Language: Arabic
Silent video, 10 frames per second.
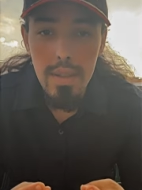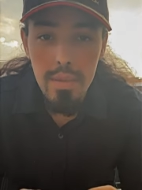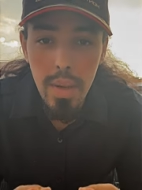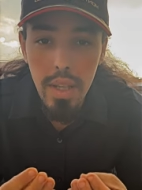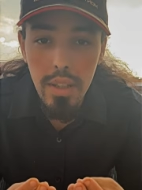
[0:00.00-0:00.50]

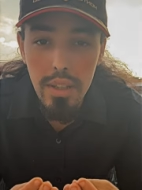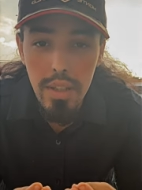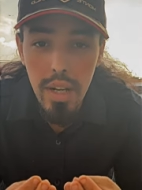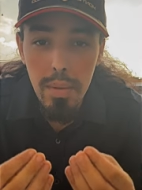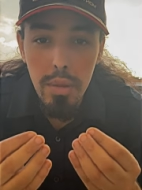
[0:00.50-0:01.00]
ما عندكش
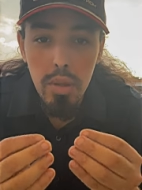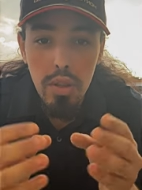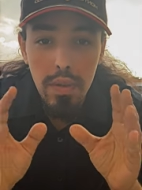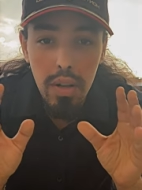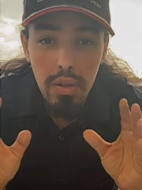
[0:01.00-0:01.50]
دراهم تروح
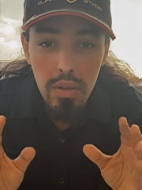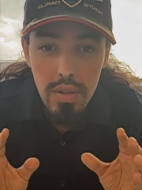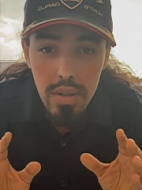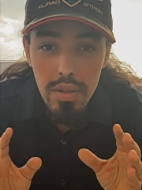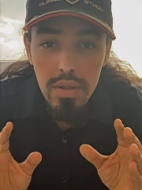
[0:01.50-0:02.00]

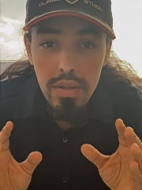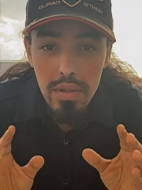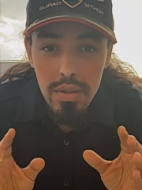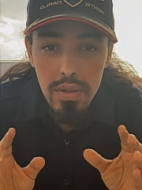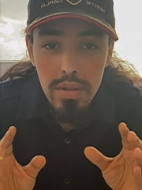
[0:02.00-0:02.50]
فاكونس
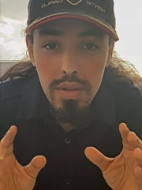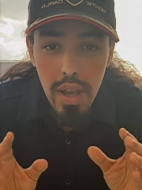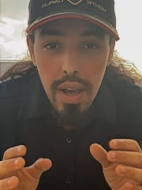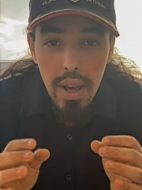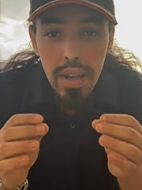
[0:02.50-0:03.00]

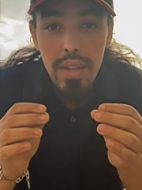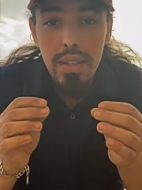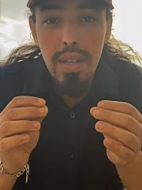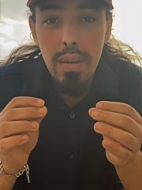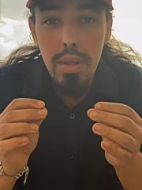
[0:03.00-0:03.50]
علاش
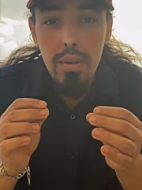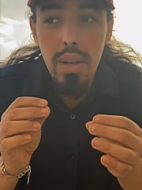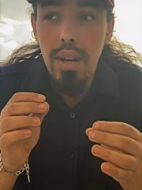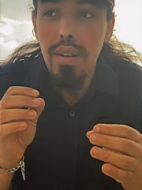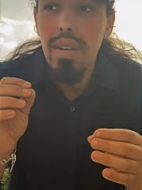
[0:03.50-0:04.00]
زعما تقول
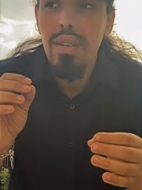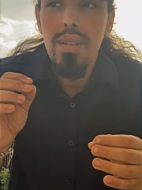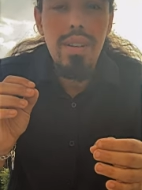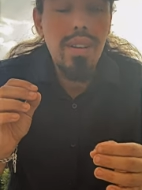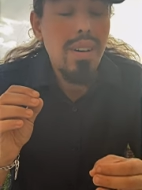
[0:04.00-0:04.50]
لها
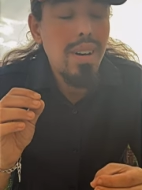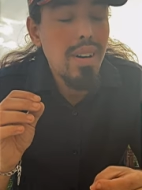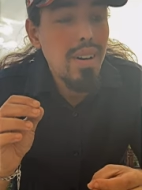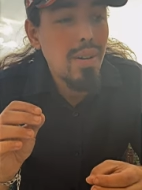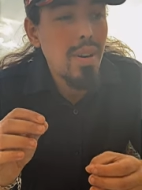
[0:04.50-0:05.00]

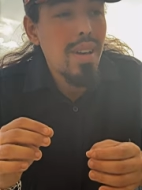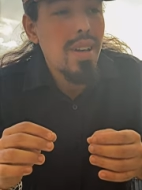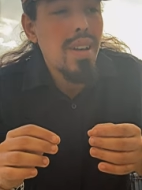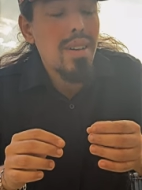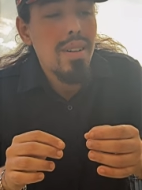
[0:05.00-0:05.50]
آه،
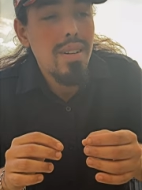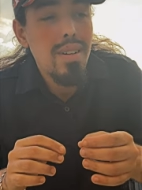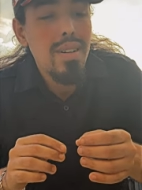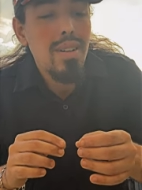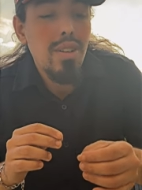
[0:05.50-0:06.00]
انا
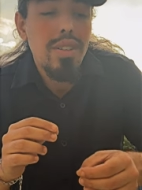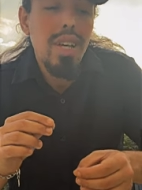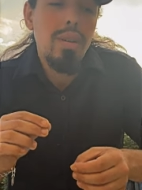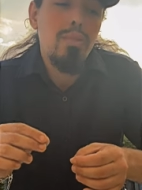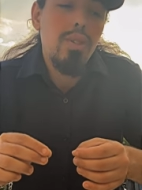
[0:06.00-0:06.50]
يا رحت كاع
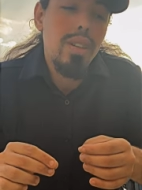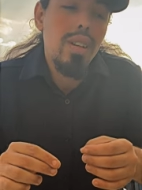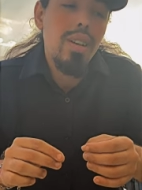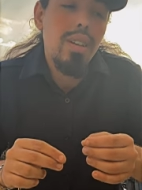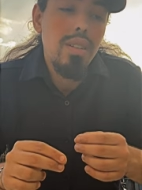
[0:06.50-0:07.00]

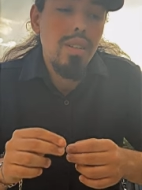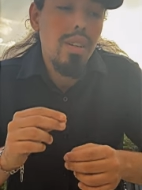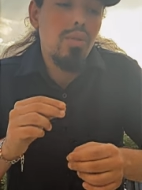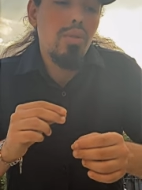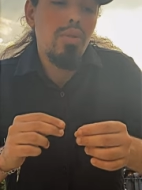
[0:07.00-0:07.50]
البلدان
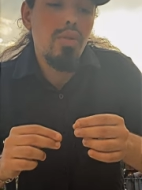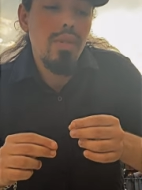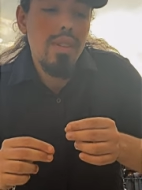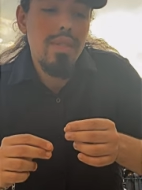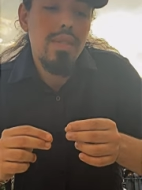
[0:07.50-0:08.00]

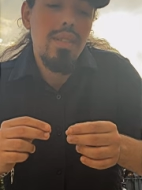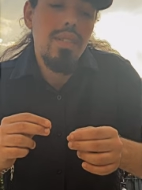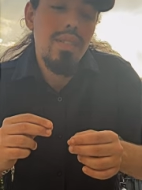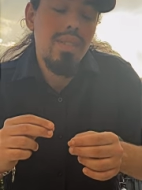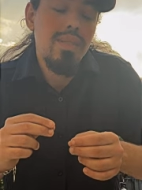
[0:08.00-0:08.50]
وتونس
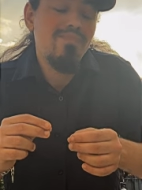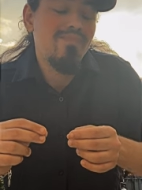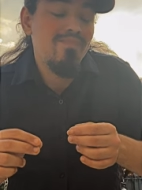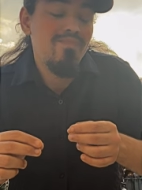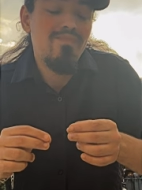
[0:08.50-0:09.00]

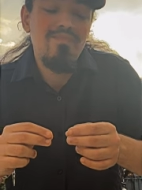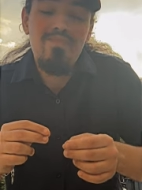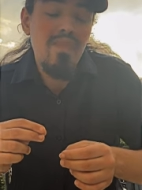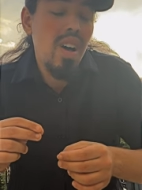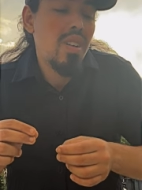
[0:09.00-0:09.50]

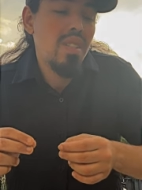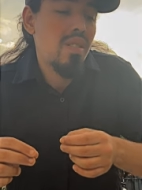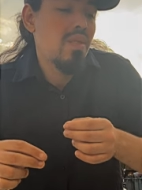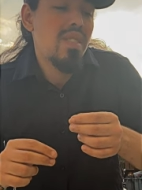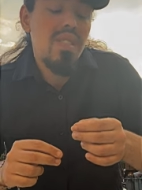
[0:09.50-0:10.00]
غاليه
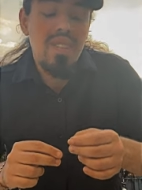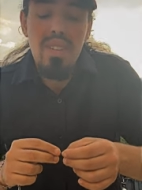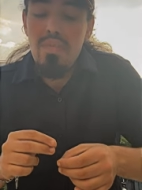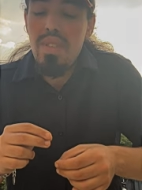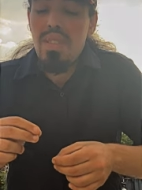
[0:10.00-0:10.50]
ولات
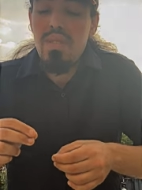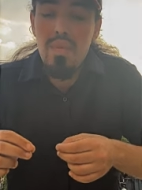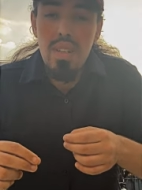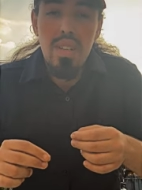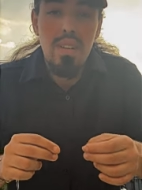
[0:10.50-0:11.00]
غاليه ما تزيدش
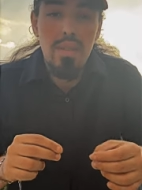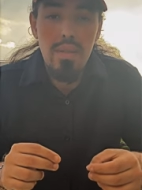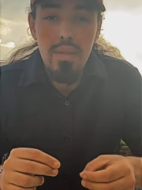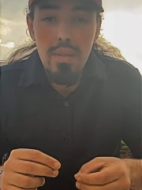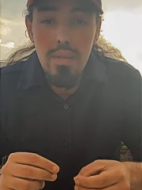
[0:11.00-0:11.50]
نولي لها
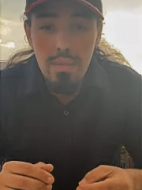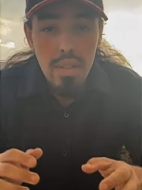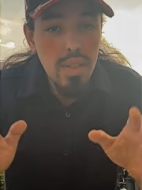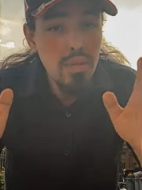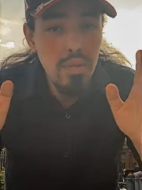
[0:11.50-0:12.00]
ما
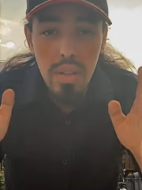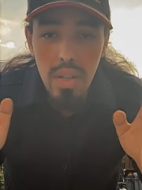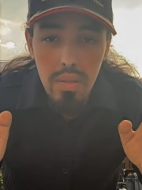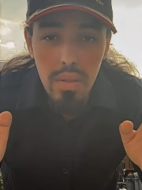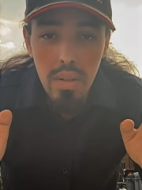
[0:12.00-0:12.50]
تزيدش تولي لها
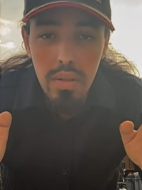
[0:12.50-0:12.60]
خويا